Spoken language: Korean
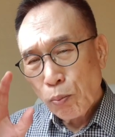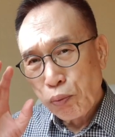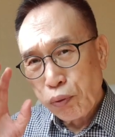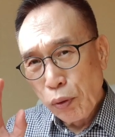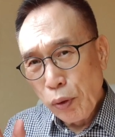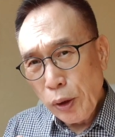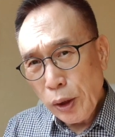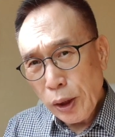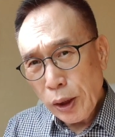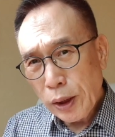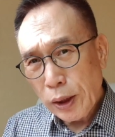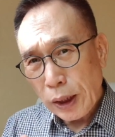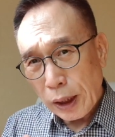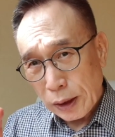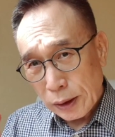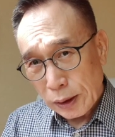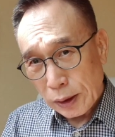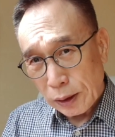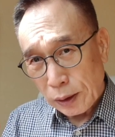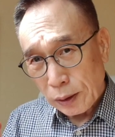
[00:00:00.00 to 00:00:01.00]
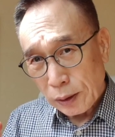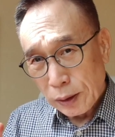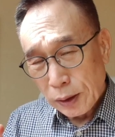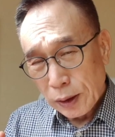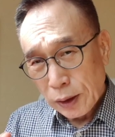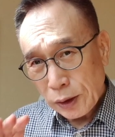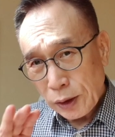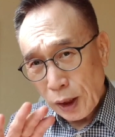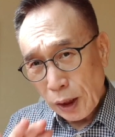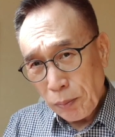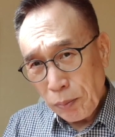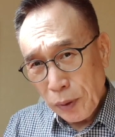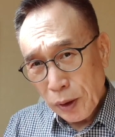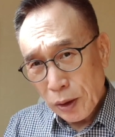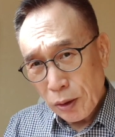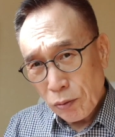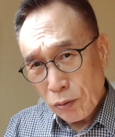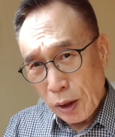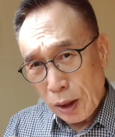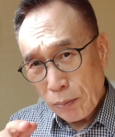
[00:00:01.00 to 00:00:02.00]
분리를 해서
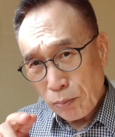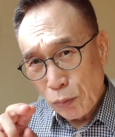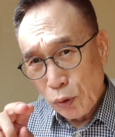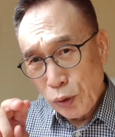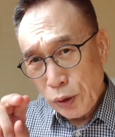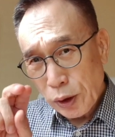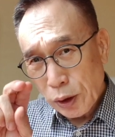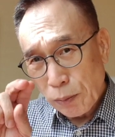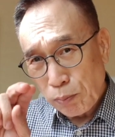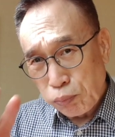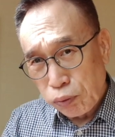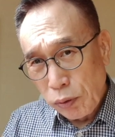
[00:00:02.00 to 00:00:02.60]
생명과 물질을